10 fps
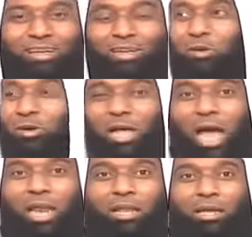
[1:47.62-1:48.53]
يقول
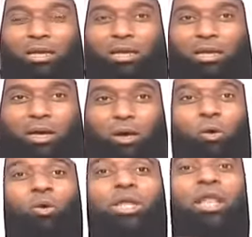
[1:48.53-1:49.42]
قال
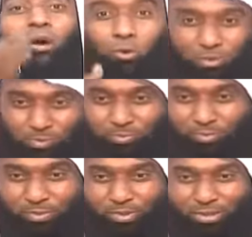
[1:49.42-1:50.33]
قولي له
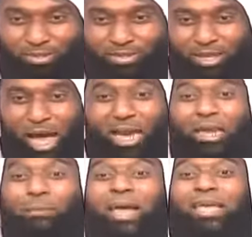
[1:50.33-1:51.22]

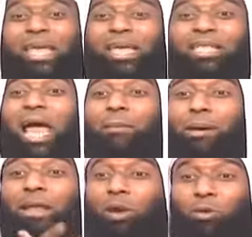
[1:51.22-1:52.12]
أن معي
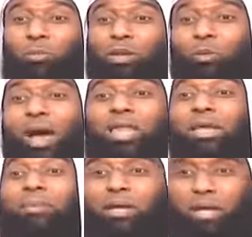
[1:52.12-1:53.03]
كتابا له من
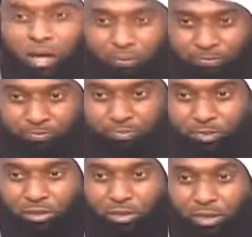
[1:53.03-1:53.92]
والي مكة
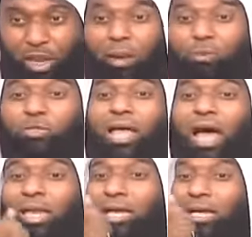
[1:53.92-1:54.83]
لا بد
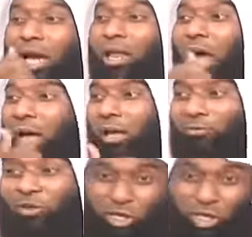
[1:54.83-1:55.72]
أن يقرأه
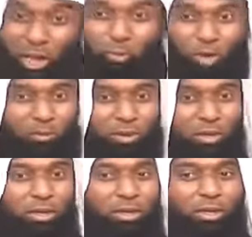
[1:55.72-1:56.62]
فيه كتاب مهم
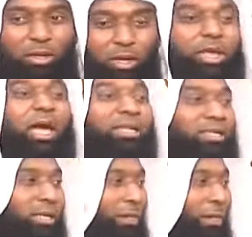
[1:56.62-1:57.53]

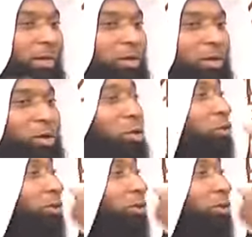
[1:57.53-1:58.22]
ادخلت يقولوا